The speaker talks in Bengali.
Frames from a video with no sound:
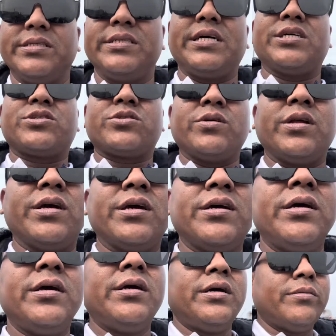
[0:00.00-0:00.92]
যে আসলে
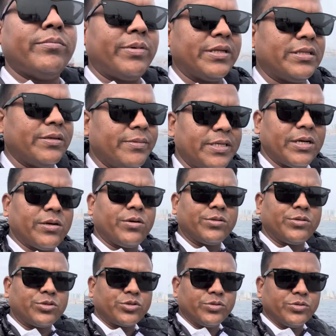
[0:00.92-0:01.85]
পৃথিবীটা
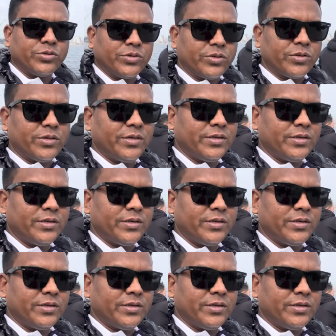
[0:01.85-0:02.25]
কত সুন্দর